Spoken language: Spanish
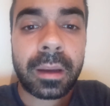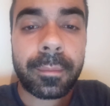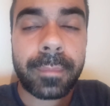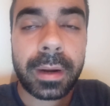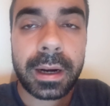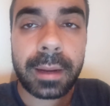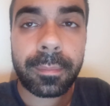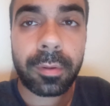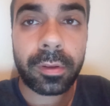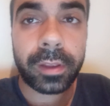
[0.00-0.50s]

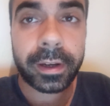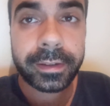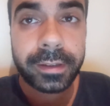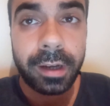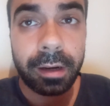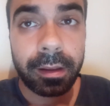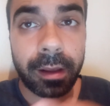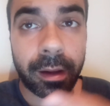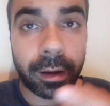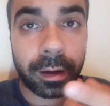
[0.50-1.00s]
para poder
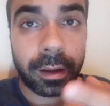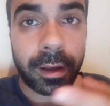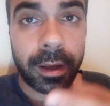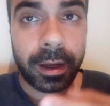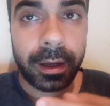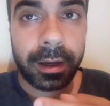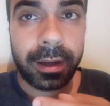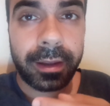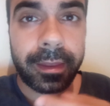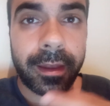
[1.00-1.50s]
salir
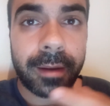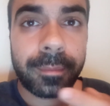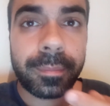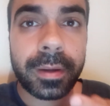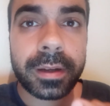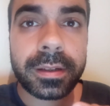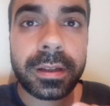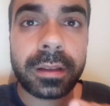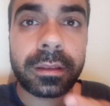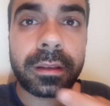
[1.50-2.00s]
y del
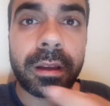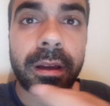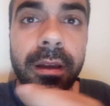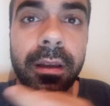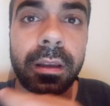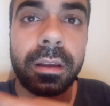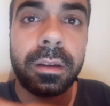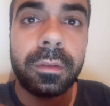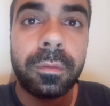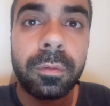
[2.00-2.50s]
presente
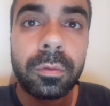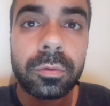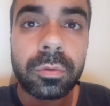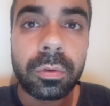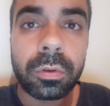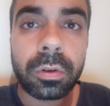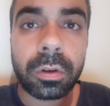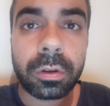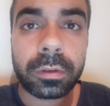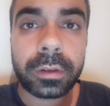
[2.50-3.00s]
y
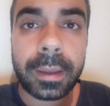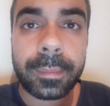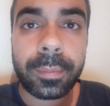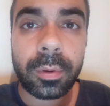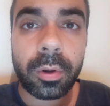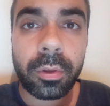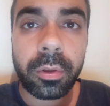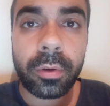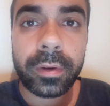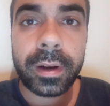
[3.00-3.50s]
futuro de
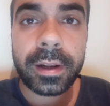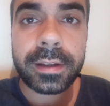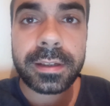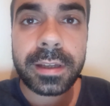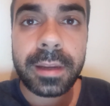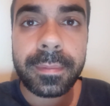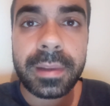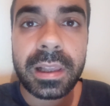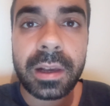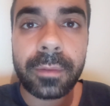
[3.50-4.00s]
Pozo en el
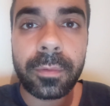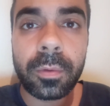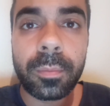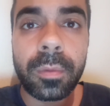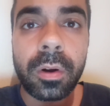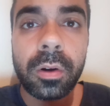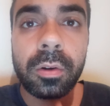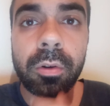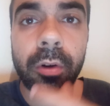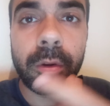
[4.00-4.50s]
Sevilla
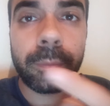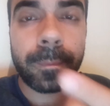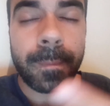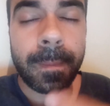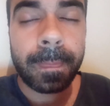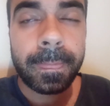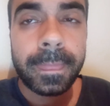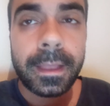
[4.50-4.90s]
Fútbol Club.